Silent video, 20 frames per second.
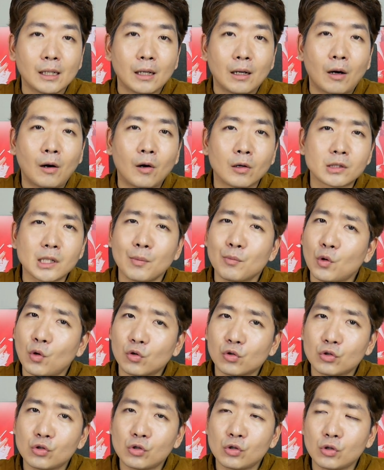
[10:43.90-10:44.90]
어
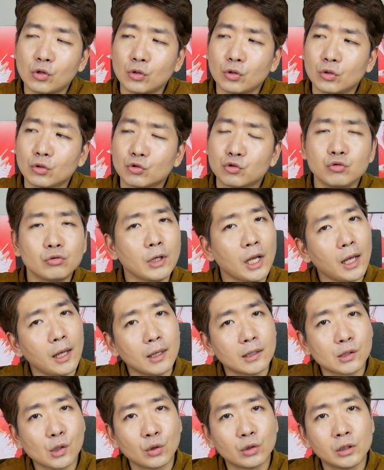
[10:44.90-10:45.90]
참고로
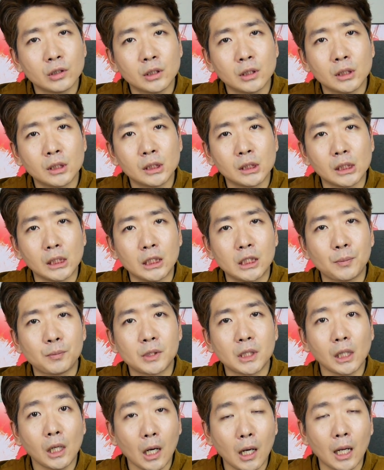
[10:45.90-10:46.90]
국내에서는
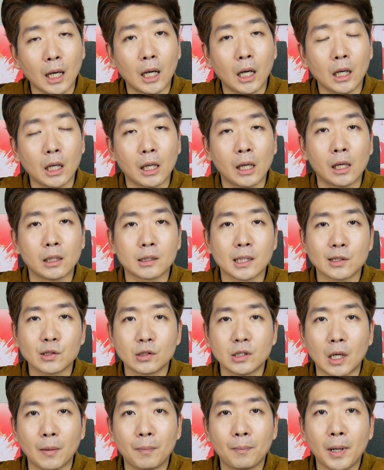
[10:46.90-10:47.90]
이십칠일 날 예,
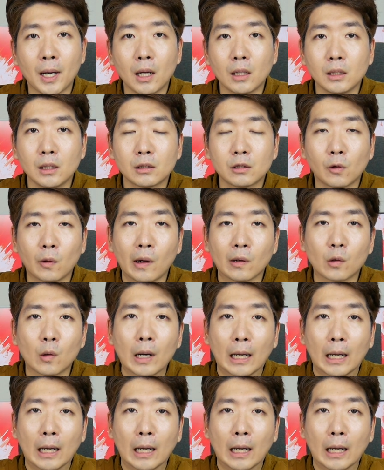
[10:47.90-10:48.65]
사전 예판이 들어갈 것